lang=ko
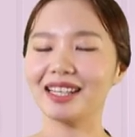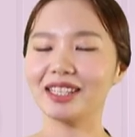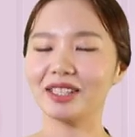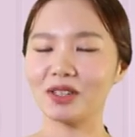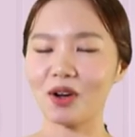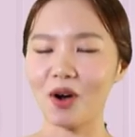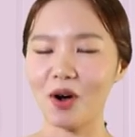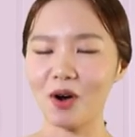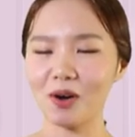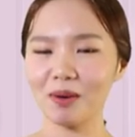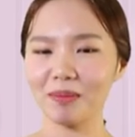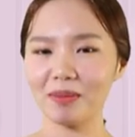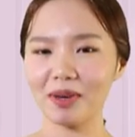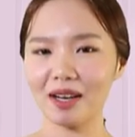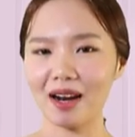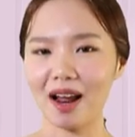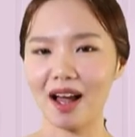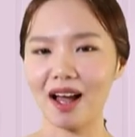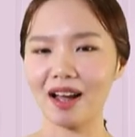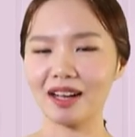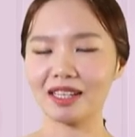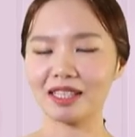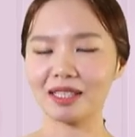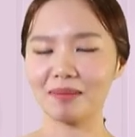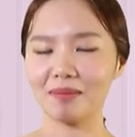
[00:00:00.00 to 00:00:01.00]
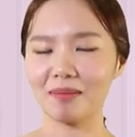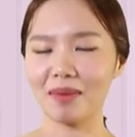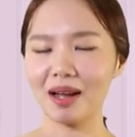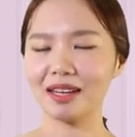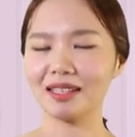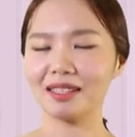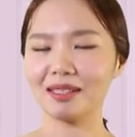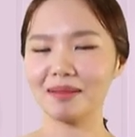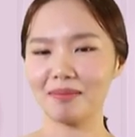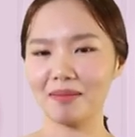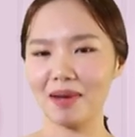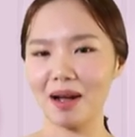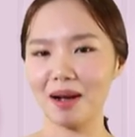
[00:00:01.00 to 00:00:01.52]
처음이라
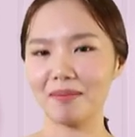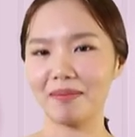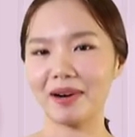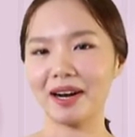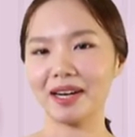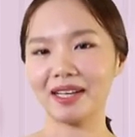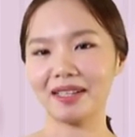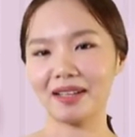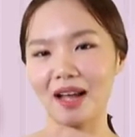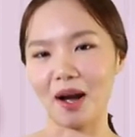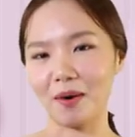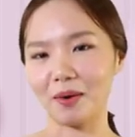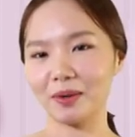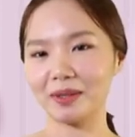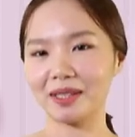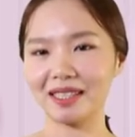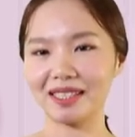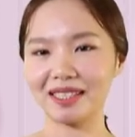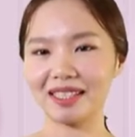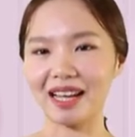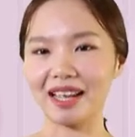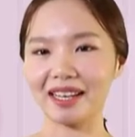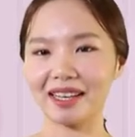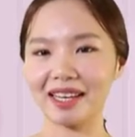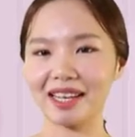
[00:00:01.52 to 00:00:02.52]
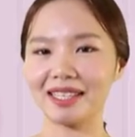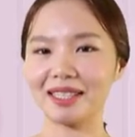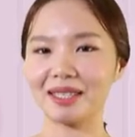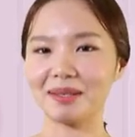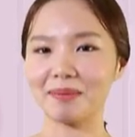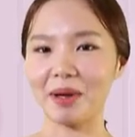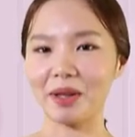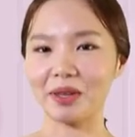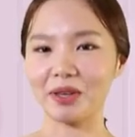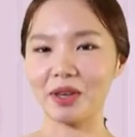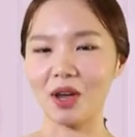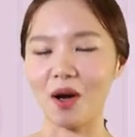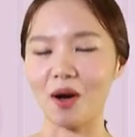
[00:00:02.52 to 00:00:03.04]
금방금방 말이 나오지는
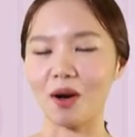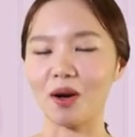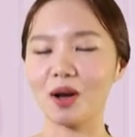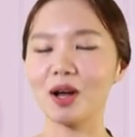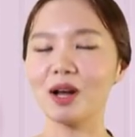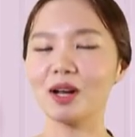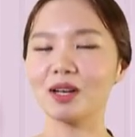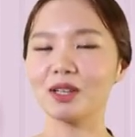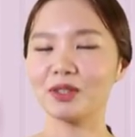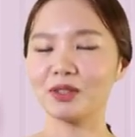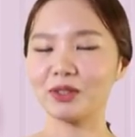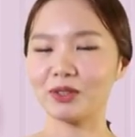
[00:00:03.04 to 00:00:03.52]
않겠지만요.